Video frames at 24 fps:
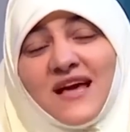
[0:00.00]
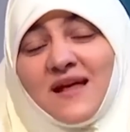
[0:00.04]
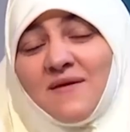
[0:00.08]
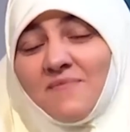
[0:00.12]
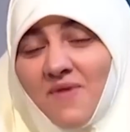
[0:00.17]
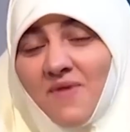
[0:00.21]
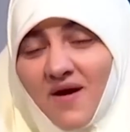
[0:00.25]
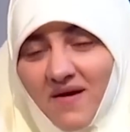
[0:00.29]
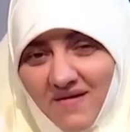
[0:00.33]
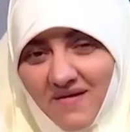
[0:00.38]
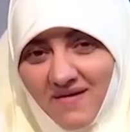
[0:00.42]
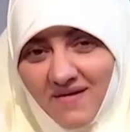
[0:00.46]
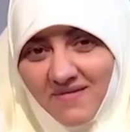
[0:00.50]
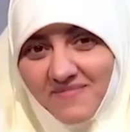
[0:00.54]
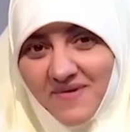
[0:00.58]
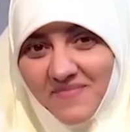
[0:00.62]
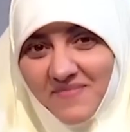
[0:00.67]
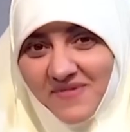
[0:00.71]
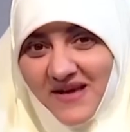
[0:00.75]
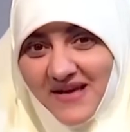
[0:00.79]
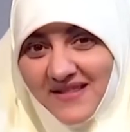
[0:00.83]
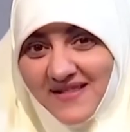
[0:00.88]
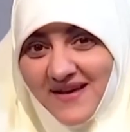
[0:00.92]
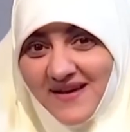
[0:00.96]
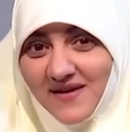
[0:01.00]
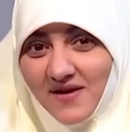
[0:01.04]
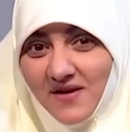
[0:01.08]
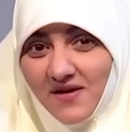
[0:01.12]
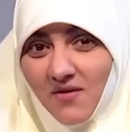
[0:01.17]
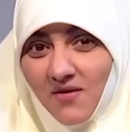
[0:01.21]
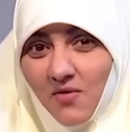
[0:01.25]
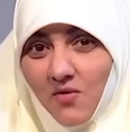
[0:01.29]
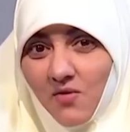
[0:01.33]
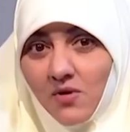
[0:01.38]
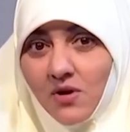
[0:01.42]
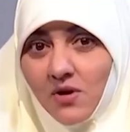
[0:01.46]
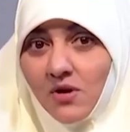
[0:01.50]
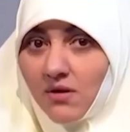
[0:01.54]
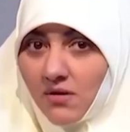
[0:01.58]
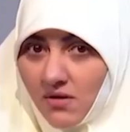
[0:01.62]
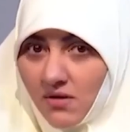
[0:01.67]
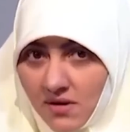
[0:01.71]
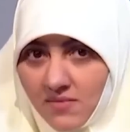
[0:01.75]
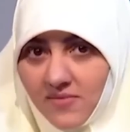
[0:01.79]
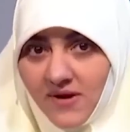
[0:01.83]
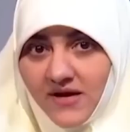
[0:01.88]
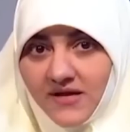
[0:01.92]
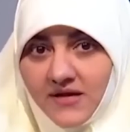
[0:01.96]
وزي المرأة ما بتحتاج للرجل
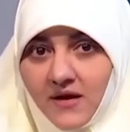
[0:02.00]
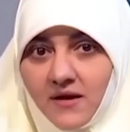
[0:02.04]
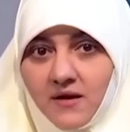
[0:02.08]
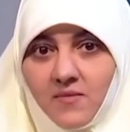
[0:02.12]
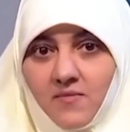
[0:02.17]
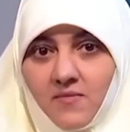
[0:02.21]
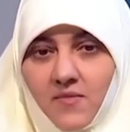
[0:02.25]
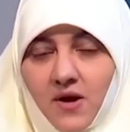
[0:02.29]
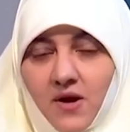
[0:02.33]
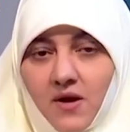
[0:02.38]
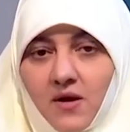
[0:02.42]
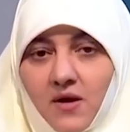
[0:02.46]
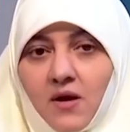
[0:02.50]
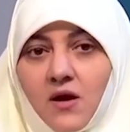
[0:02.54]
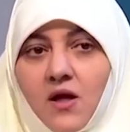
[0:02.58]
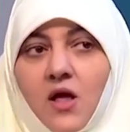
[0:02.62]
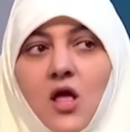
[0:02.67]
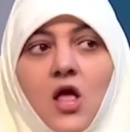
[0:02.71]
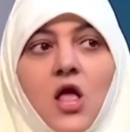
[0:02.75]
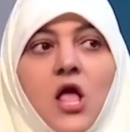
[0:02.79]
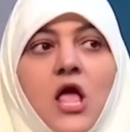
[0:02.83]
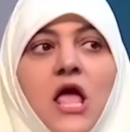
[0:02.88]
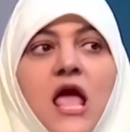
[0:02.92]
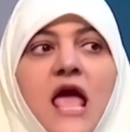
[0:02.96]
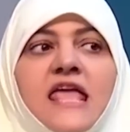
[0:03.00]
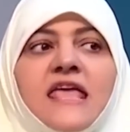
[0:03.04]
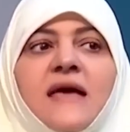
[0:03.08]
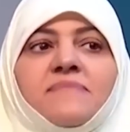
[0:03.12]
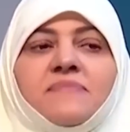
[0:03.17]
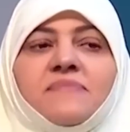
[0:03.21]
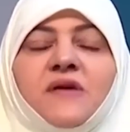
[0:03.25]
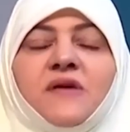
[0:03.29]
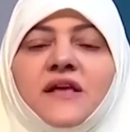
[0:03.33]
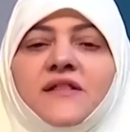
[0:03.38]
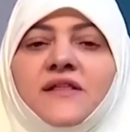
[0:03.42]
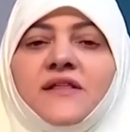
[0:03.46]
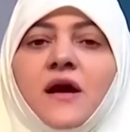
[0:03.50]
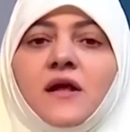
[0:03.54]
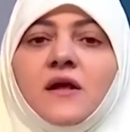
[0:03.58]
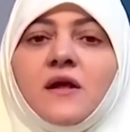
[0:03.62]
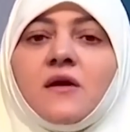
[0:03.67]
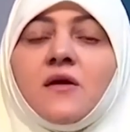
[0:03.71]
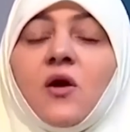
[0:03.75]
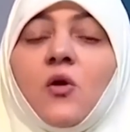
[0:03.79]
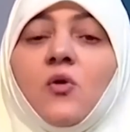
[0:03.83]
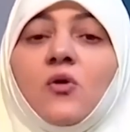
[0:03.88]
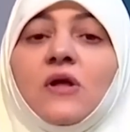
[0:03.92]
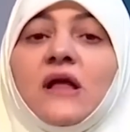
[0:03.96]
الراجل بيحتاج للمرأة هي بتحتاج
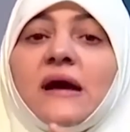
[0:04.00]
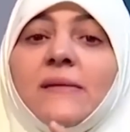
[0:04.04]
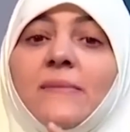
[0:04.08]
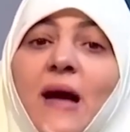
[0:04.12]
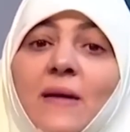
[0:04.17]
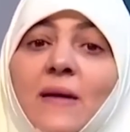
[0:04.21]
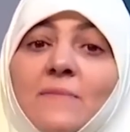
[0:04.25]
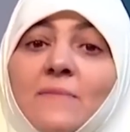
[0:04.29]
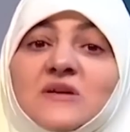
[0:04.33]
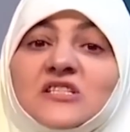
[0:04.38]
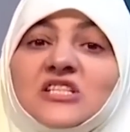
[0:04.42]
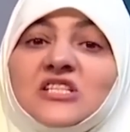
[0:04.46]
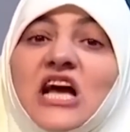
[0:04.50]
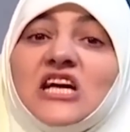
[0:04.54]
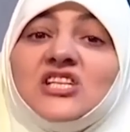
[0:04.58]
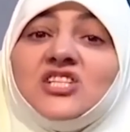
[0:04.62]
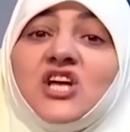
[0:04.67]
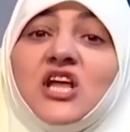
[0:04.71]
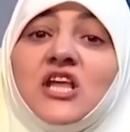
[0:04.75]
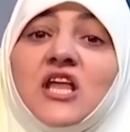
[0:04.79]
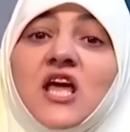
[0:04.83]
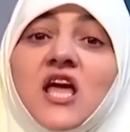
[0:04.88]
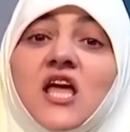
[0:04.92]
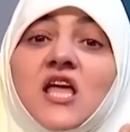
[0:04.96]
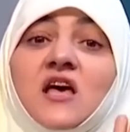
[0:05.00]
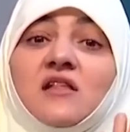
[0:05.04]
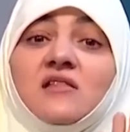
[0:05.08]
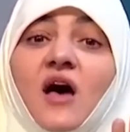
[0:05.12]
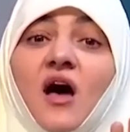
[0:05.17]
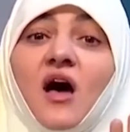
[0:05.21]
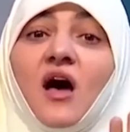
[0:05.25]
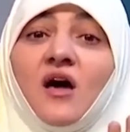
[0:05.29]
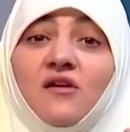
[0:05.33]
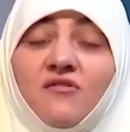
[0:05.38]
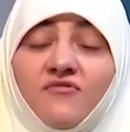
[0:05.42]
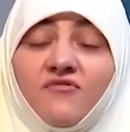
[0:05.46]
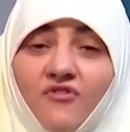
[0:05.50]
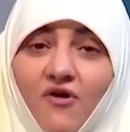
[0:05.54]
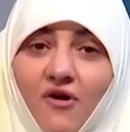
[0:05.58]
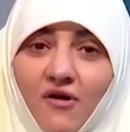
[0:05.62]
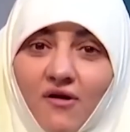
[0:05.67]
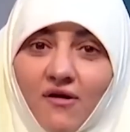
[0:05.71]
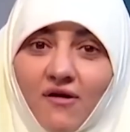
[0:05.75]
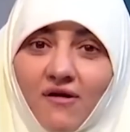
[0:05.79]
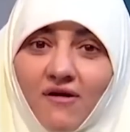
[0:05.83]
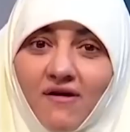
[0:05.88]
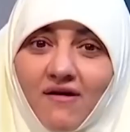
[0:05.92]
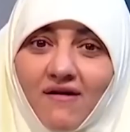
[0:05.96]
للرجل يا جماعة مش عشان هي
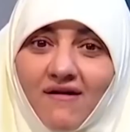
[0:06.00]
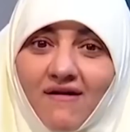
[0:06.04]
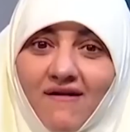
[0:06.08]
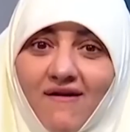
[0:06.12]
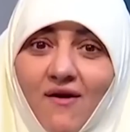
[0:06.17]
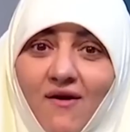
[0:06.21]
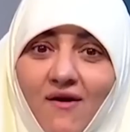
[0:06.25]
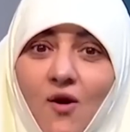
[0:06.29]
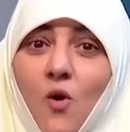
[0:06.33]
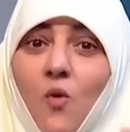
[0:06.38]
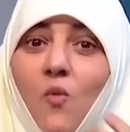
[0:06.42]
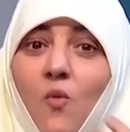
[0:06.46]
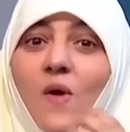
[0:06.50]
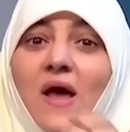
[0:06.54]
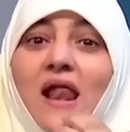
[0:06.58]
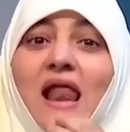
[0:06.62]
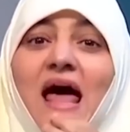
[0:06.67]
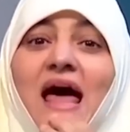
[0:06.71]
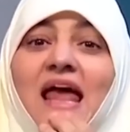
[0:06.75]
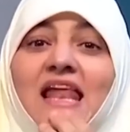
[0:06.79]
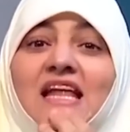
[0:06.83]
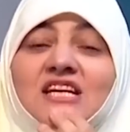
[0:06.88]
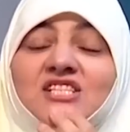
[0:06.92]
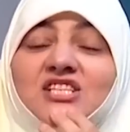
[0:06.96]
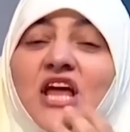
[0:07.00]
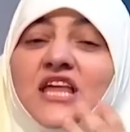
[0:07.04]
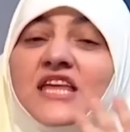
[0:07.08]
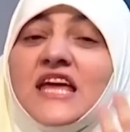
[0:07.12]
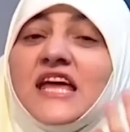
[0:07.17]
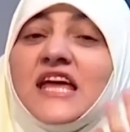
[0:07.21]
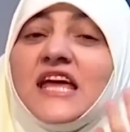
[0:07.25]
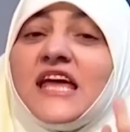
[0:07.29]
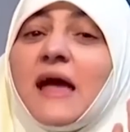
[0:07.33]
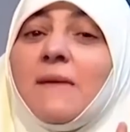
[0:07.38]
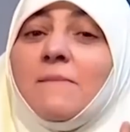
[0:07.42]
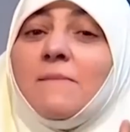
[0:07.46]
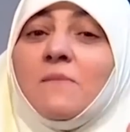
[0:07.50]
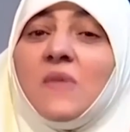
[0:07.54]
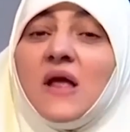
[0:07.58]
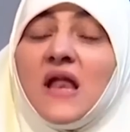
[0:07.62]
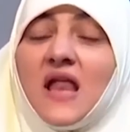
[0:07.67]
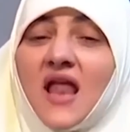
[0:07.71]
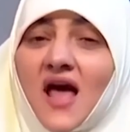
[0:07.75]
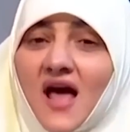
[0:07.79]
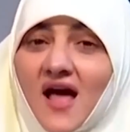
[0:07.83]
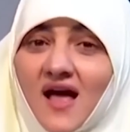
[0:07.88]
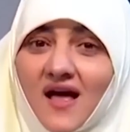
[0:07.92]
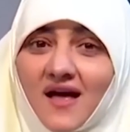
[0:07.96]
ضعيفة ولا علشان
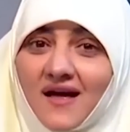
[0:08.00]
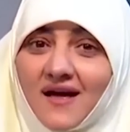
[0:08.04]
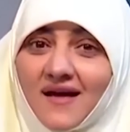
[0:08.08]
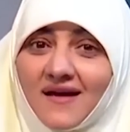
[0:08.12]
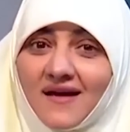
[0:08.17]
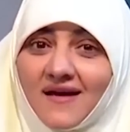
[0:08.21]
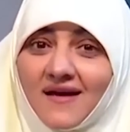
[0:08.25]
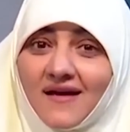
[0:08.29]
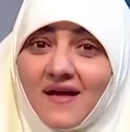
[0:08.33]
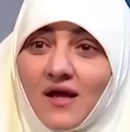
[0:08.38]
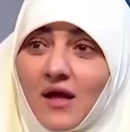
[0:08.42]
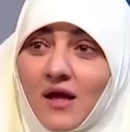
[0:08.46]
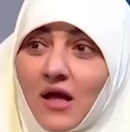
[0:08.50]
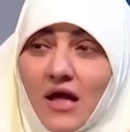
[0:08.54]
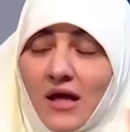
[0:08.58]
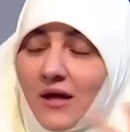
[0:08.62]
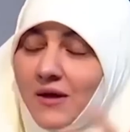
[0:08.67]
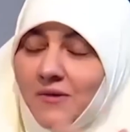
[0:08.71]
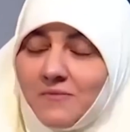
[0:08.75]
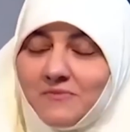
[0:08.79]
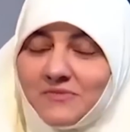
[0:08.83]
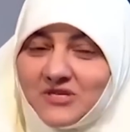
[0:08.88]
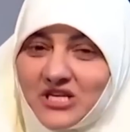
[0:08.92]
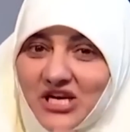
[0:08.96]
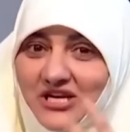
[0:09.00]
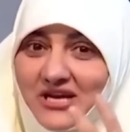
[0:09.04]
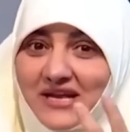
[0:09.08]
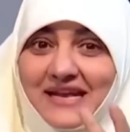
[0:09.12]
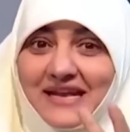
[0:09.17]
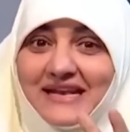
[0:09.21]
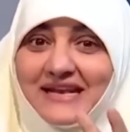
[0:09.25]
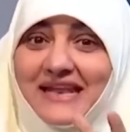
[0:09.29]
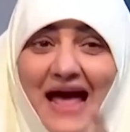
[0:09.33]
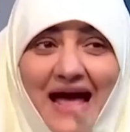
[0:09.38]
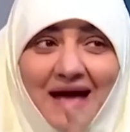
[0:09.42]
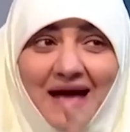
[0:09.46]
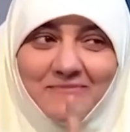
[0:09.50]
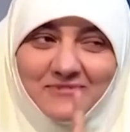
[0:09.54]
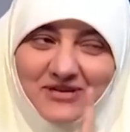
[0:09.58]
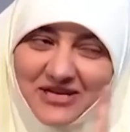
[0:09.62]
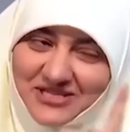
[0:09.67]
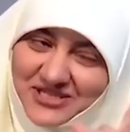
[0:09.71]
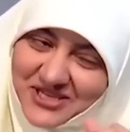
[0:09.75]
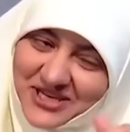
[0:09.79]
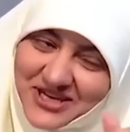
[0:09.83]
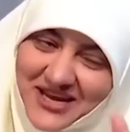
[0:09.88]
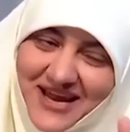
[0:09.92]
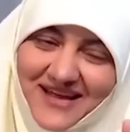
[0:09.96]
يكملها آه، مش ع... لا
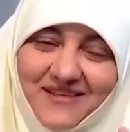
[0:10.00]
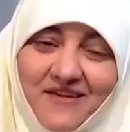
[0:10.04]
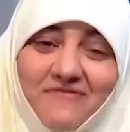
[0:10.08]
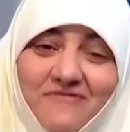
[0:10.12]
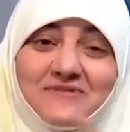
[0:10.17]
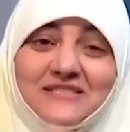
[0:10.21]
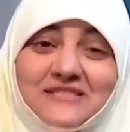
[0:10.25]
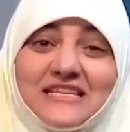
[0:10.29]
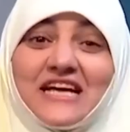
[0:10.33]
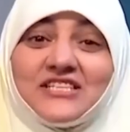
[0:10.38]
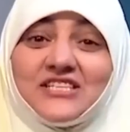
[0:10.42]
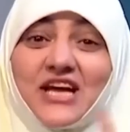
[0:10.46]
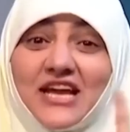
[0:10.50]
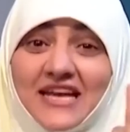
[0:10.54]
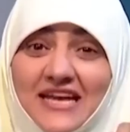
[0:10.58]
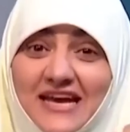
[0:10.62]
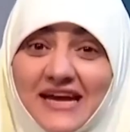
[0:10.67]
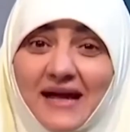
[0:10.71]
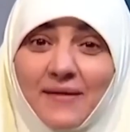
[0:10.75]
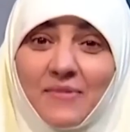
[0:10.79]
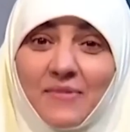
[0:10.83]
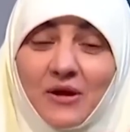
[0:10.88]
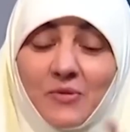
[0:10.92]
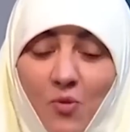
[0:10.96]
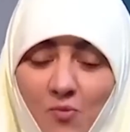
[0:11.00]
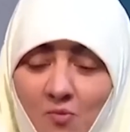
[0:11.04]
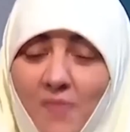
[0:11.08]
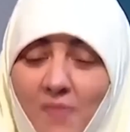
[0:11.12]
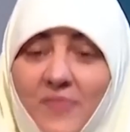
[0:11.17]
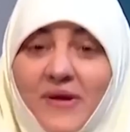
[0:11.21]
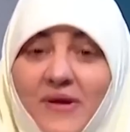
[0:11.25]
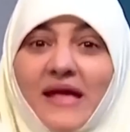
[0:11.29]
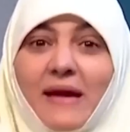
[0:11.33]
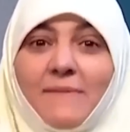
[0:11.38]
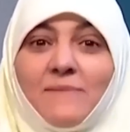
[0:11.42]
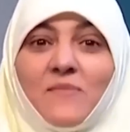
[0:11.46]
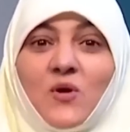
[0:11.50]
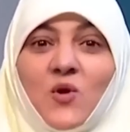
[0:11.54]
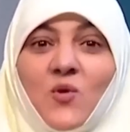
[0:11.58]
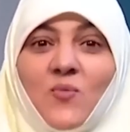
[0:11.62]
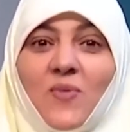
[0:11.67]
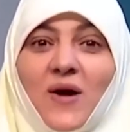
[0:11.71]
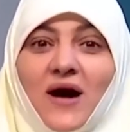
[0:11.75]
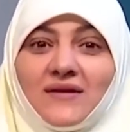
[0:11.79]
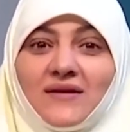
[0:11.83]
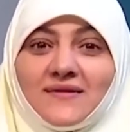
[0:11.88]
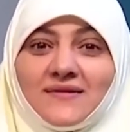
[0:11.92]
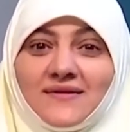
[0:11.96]
عشان هي ضعيفة بس عشان يكمل هما
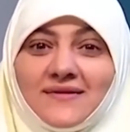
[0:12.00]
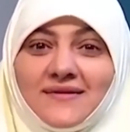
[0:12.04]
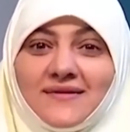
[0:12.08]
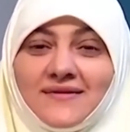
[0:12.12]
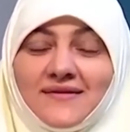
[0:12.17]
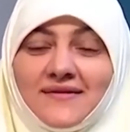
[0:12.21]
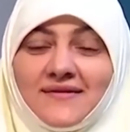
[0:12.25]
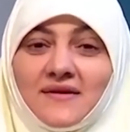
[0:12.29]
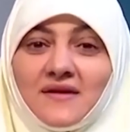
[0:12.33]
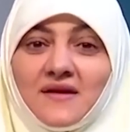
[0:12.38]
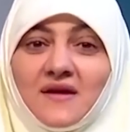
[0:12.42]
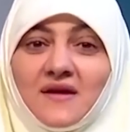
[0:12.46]
بيكملوا بعض